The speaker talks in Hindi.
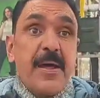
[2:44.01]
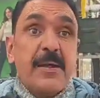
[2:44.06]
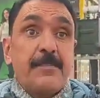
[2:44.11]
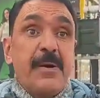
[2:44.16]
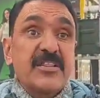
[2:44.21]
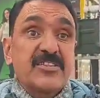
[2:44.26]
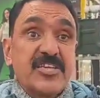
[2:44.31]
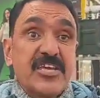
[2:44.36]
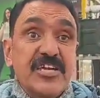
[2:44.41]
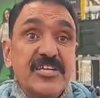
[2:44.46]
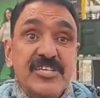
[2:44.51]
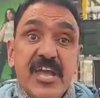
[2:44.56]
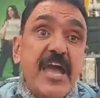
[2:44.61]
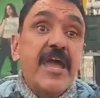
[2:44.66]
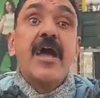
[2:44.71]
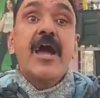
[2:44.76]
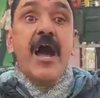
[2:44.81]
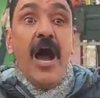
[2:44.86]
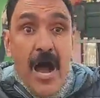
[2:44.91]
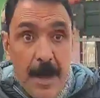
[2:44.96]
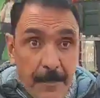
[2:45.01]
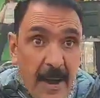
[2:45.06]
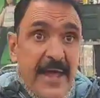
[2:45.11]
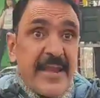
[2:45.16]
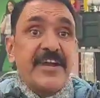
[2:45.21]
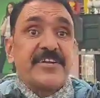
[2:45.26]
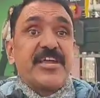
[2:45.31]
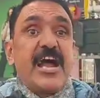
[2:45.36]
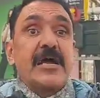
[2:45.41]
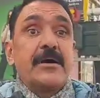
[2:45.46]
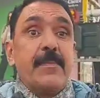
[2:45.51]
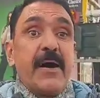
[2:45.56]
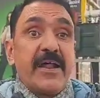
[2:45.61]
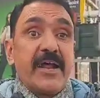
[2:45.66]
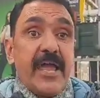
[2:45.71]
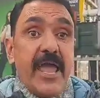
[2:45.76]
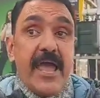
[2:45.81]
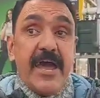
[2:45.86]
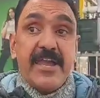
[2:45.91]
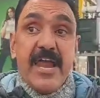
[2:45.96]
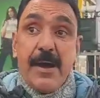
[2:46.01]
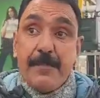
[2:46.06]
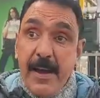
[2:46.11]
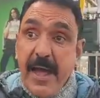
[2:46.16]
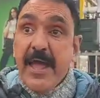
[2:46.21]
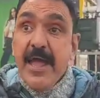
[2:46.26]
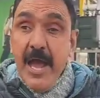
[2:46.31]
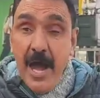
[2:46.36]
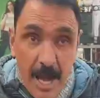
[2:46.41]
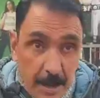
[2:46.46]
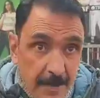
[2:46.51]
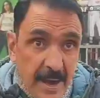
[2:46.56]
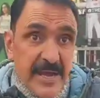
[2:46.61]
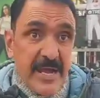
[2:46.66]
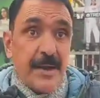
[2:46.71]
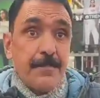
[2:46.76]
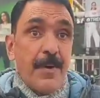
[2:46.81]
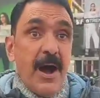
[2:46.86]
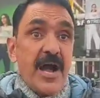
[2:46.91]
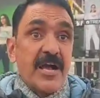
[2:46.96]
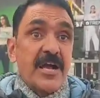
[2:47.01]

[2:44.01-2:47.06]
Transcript: हमारे टंगमर्ग एरिया में हमारे मागाम एरिया में